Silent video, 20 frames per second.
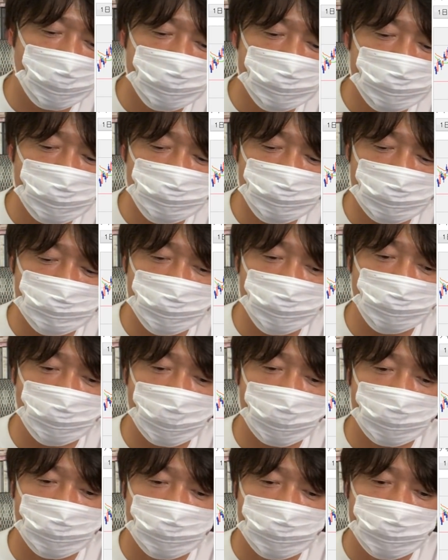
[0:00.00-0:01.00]
年チャートで見ると
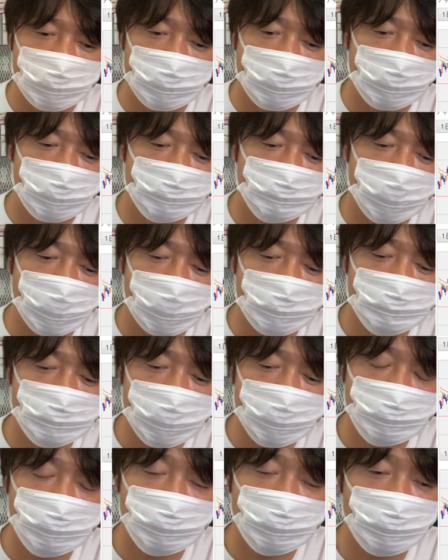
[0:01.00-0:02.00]
ね、えー、まあ、あん
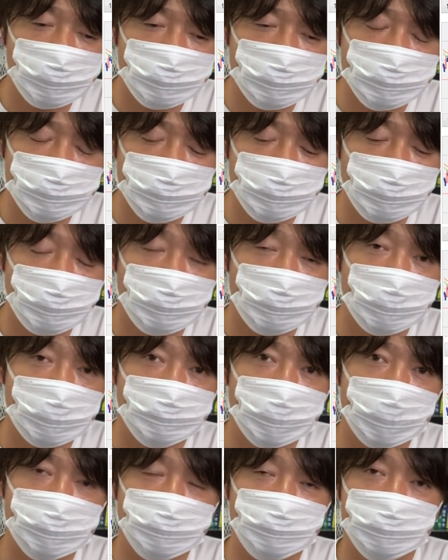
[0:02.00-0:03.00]
まりこの情報が
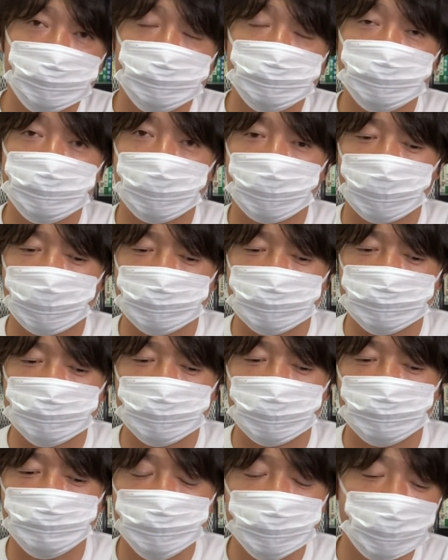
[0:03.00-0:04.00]
まだ同意づいてないで
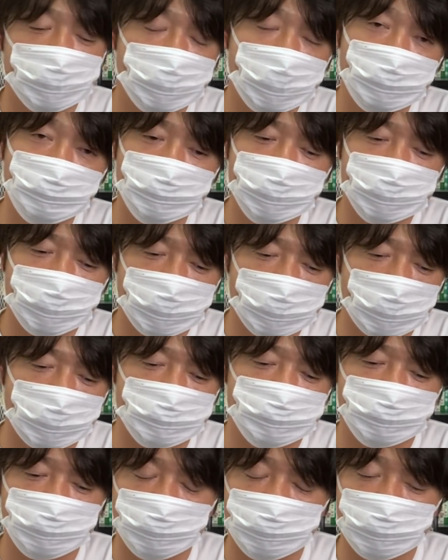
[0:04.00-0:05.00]
すね。もしかは、引け後に出た
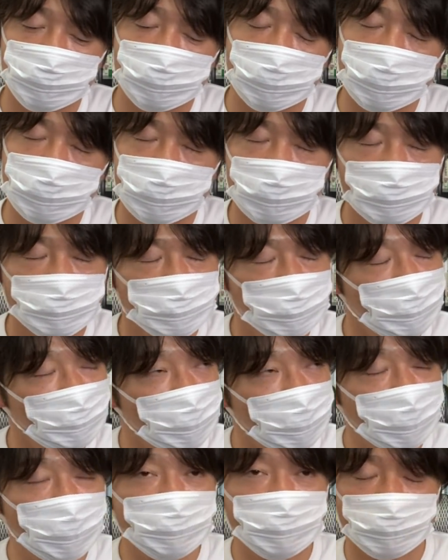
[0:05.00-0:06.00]
情報で
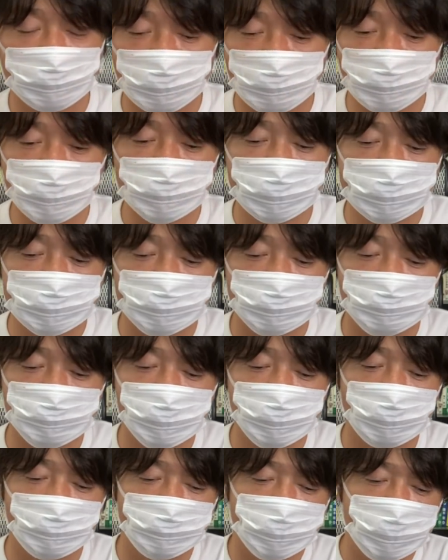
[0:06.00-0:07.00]
はなかったと思うんですけど
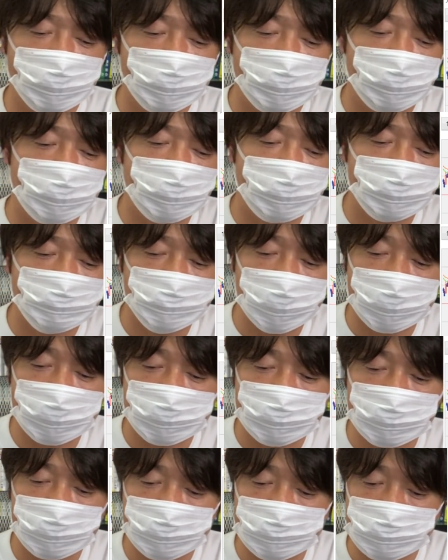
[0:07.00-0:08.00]
も、えー、まあ
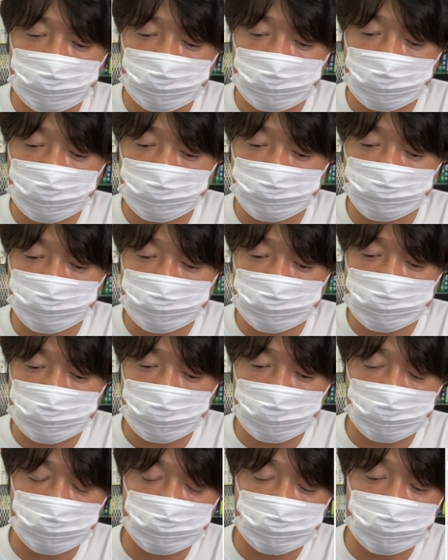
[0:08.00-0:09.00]
ね、前回
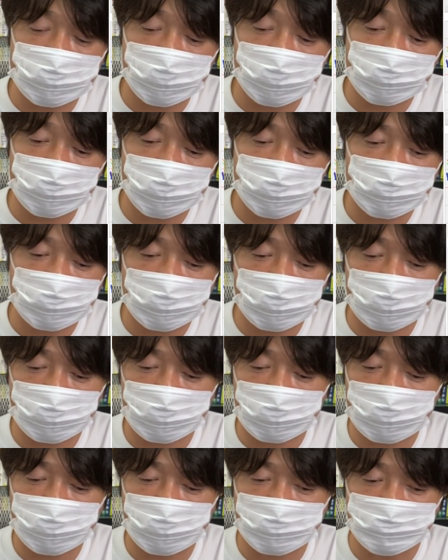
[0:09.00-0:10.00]
6200円ぐらい
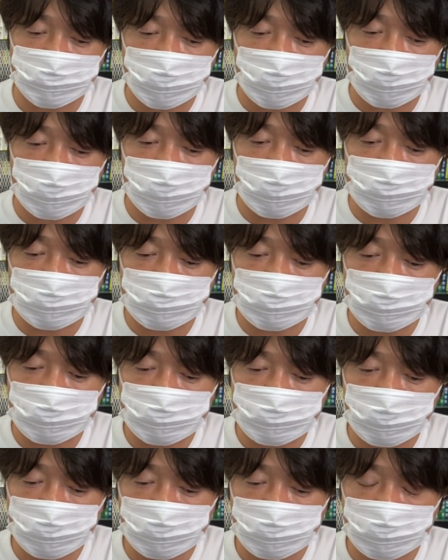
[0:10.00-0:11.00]
から、えー、一
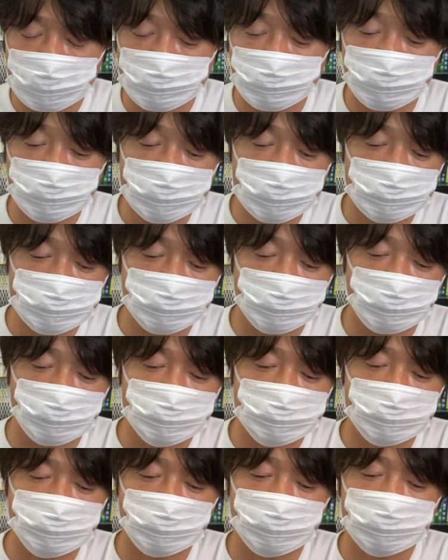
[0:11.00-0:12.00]
旦ね、大きく
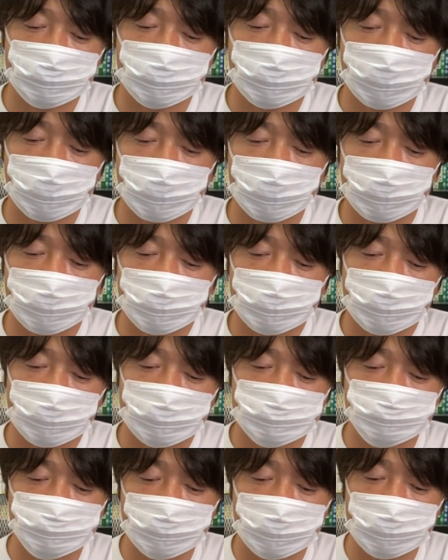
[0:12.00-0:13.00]
落ち込んで、
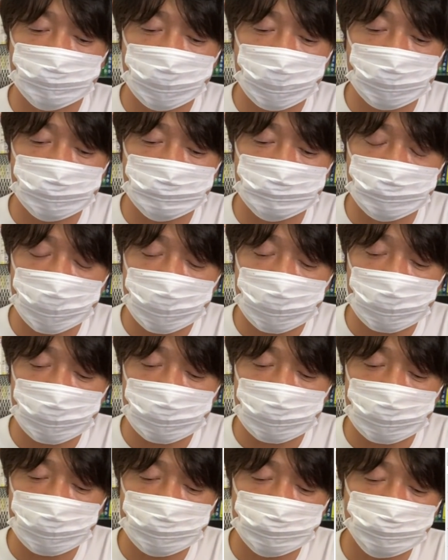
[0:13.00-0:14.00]
それからまた、ま
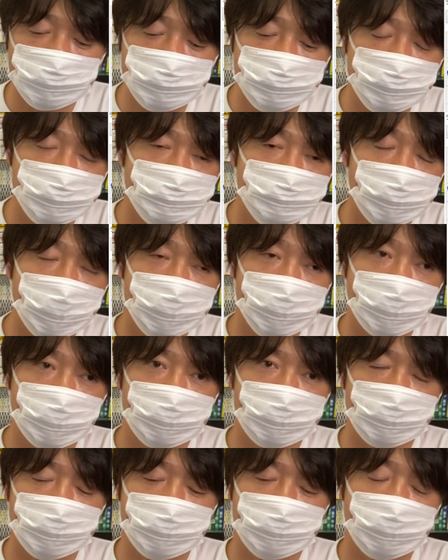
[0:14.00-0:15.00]
た、えっ、ー、と、順張り
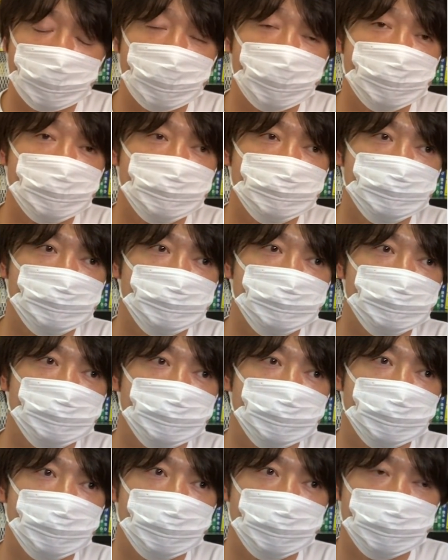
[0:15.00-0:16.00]
で、回復
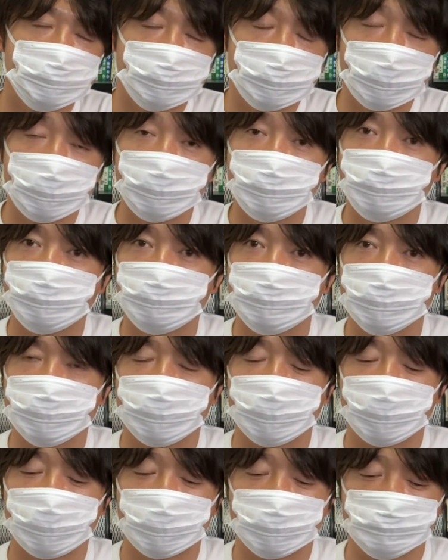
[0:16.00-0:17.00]
傾向
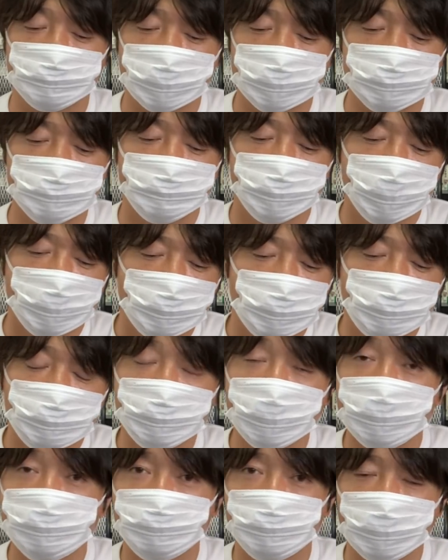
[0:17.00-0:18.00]
にあります。
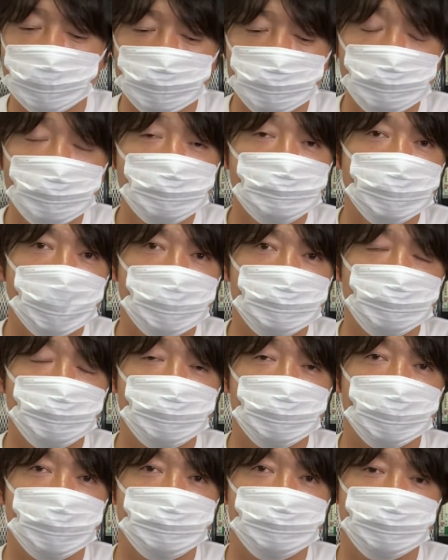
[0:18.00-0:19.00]
この、トレンドをまあ
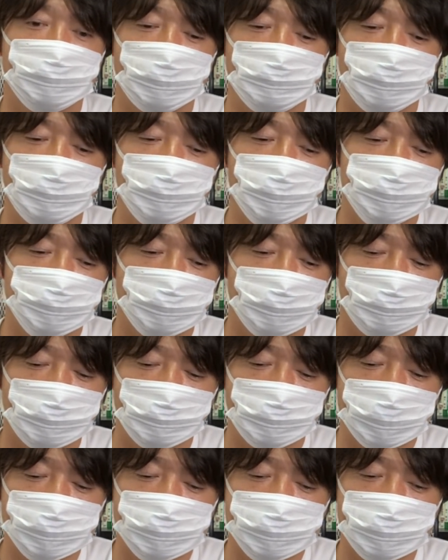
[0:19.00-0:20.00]
取っていくっていうのも面白いと思
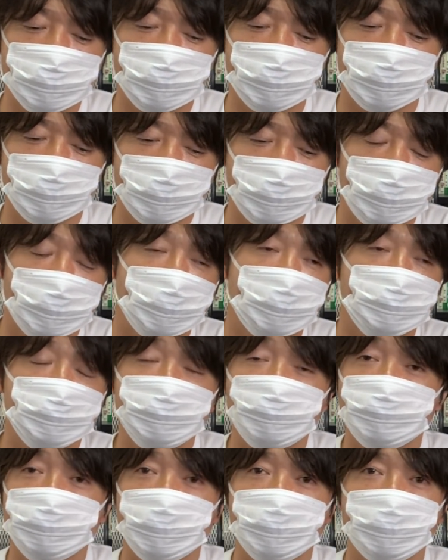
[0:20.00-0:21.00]
いますし、え
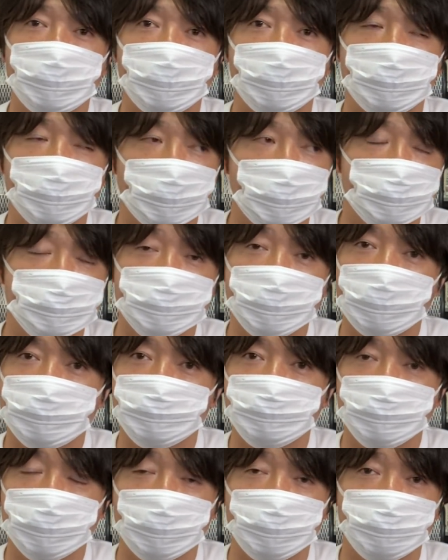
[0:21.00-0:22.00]
今日出た、え材
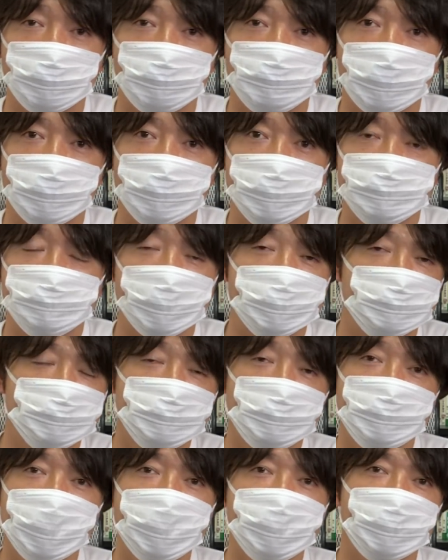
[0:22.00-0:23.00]
料だと思います。まあ
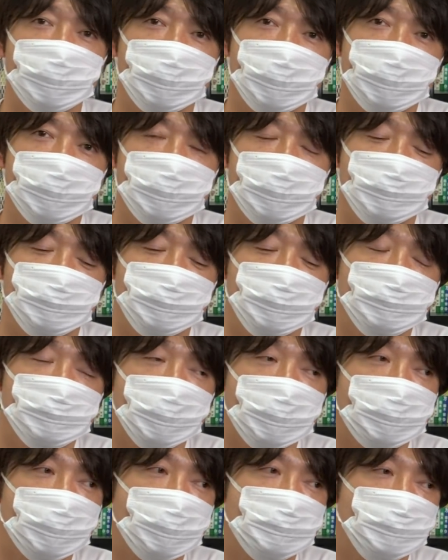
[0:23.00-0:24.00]
ずっと前からね、えこれ
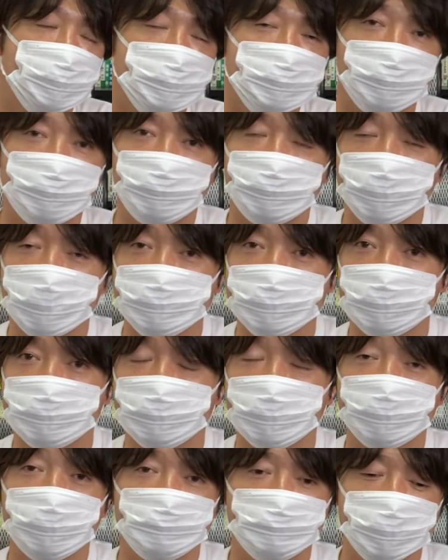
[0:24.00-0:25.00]
はあもちろん小出しで
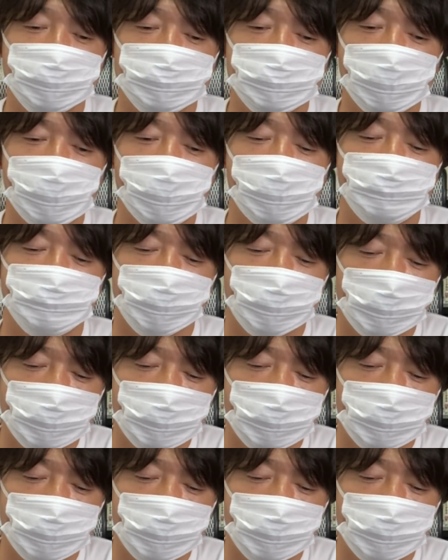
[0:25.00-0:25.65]
出ていますが、